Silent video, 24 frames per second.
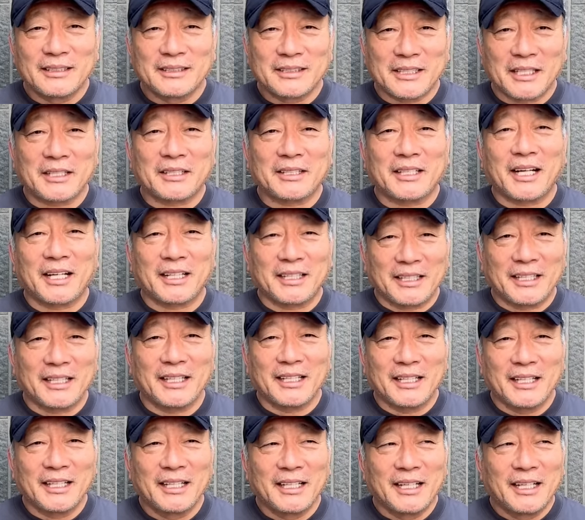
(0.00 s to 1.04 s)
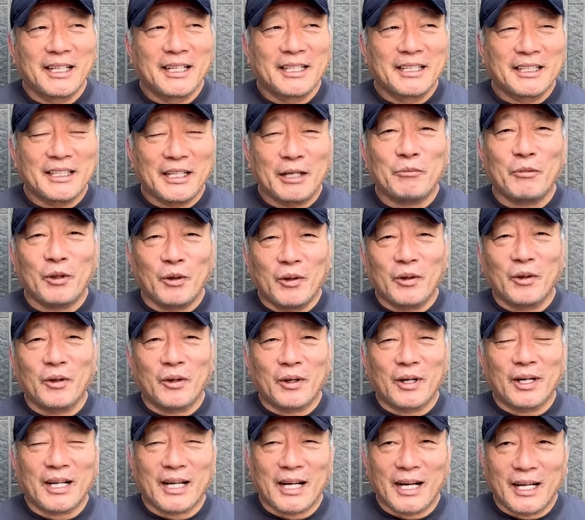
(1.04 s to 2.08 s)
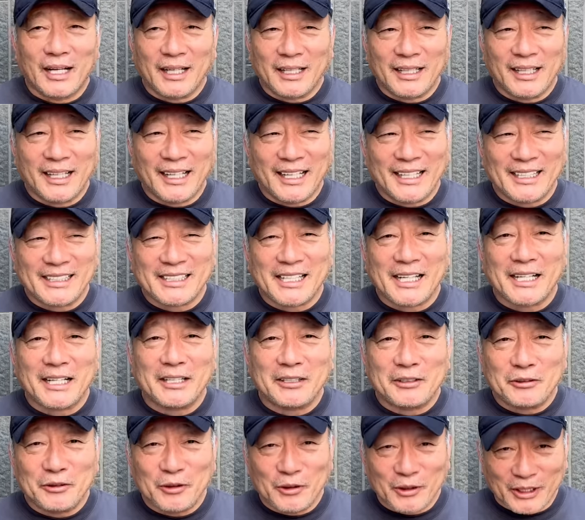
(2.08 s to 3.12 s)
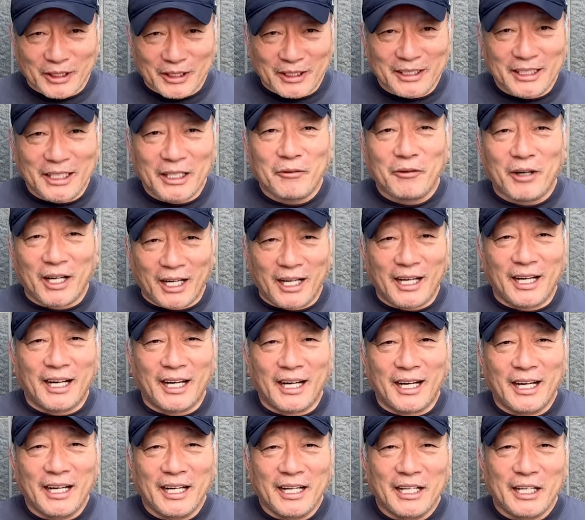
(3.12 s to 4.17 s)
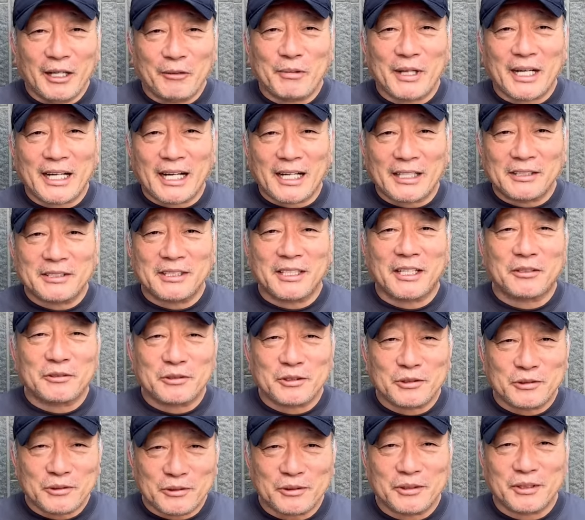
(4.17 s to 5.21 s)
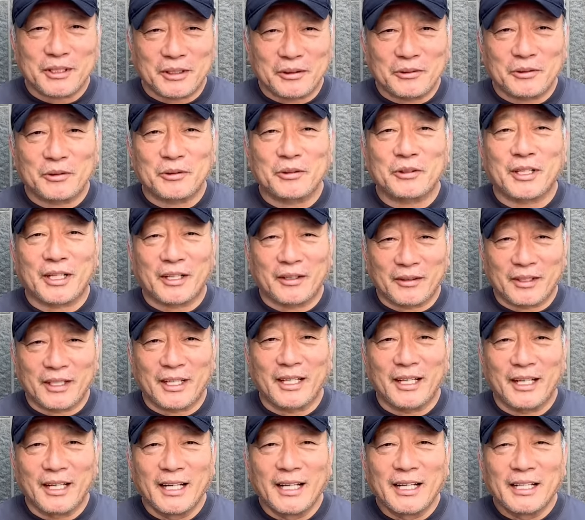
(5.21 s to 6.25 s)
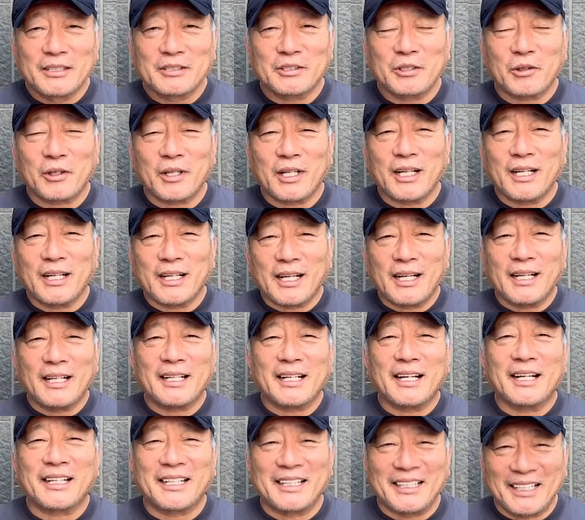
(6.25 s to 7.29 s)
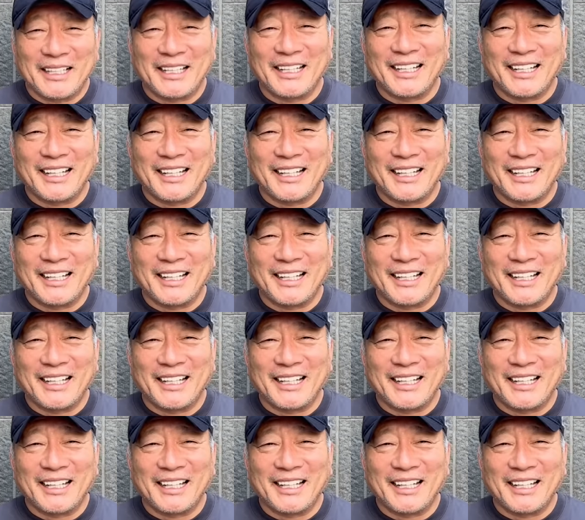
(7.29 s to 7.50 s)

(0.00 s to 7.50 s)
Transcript: 絶対に、でも歓迎されるのにはやっぱり活躍するっていうことだよねそうですよねそれがない限り、